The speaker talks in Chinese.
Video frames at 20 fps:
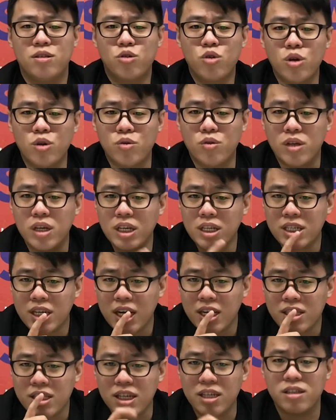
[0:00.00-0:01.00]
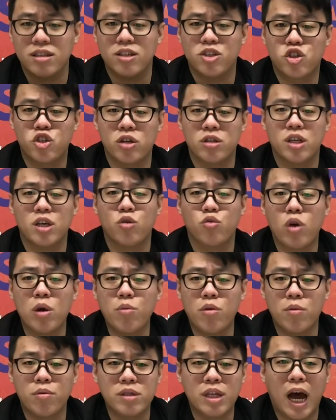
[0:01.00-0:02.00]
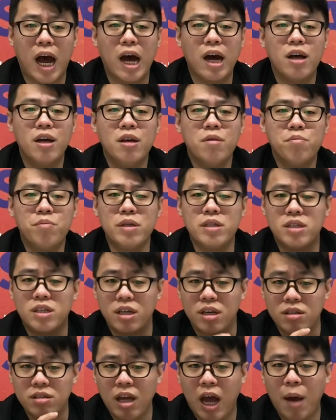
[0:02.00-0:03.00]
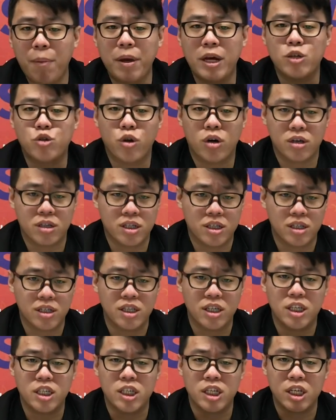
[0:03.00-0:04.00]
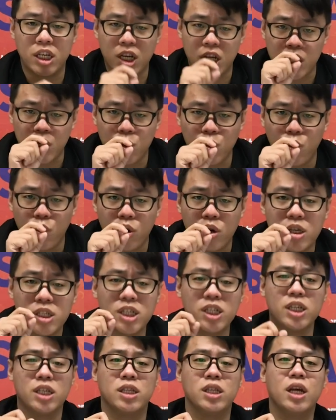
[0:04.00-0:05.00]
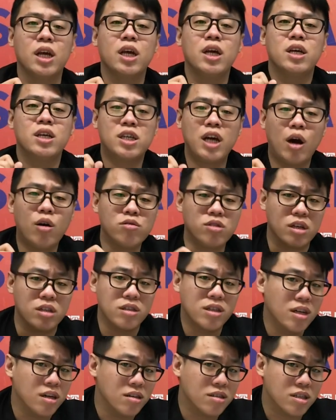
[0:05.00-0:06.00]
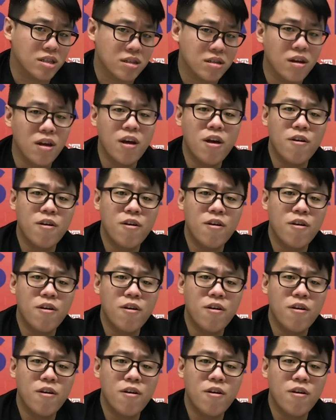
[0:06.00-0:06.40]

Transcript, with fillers: 对于一家店的设定规模不大，并且搭配创新以及灵活性高等特质，